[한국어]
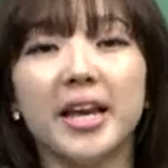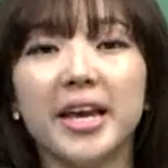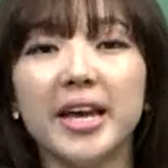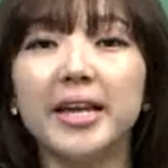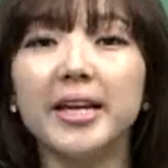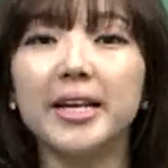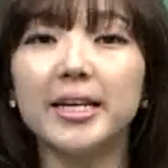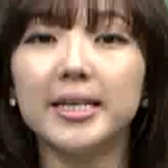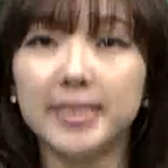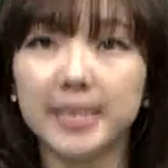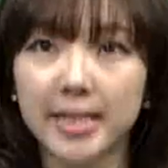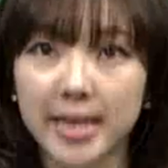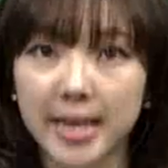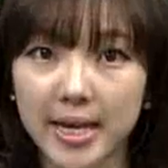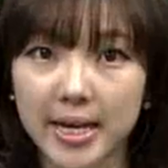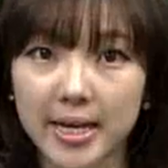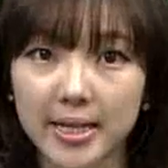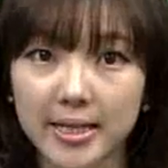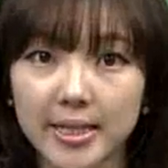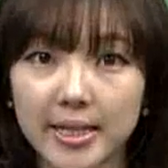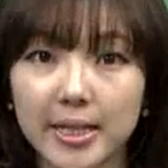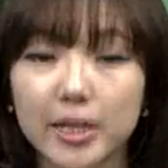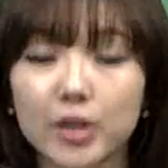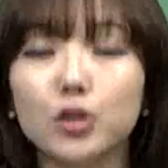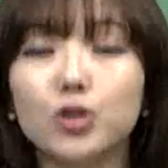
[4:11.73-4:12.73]
It is
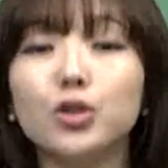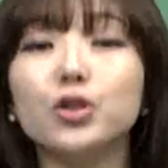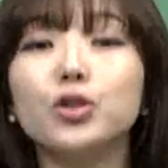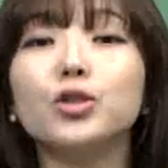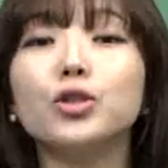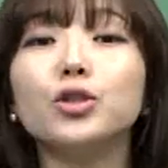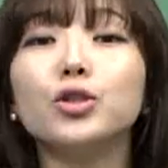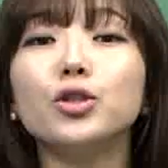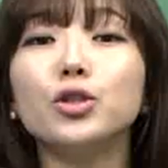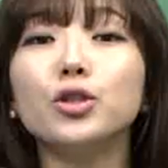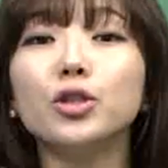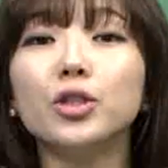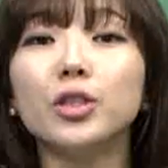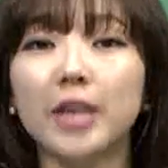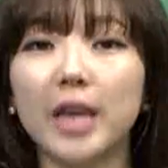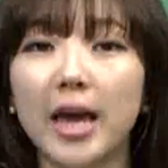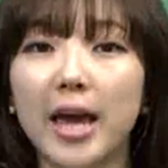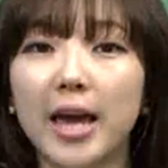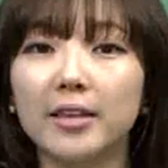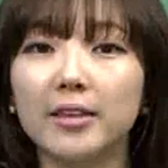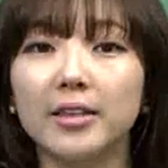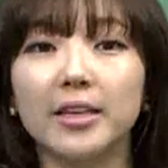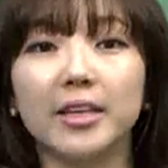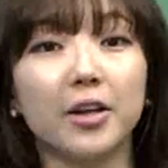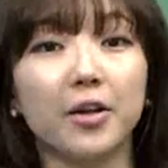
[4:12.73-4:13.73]
easy to
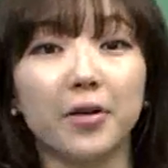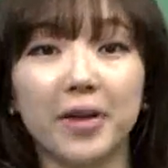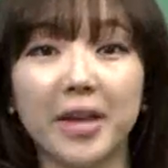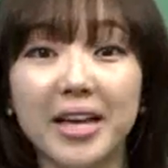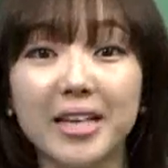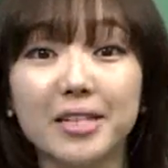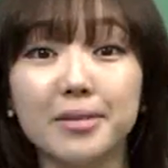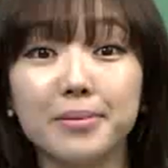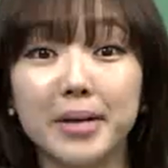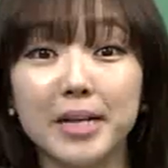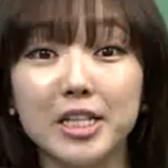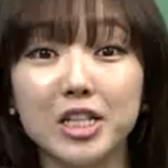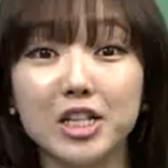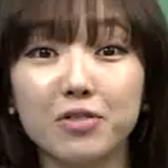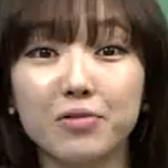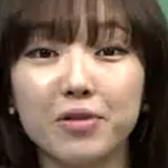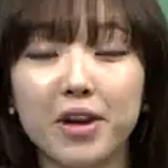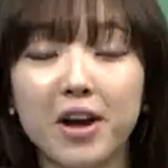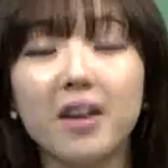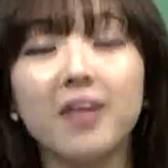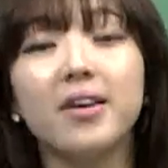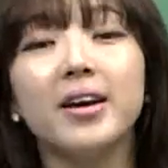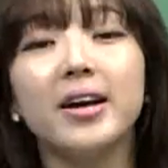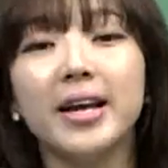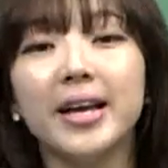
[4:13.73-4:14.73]
get 이렇게 하지
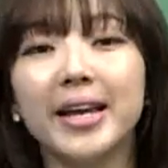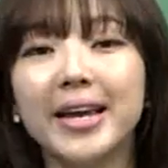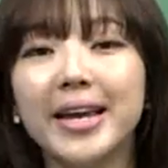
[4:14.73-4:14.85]
마시고요.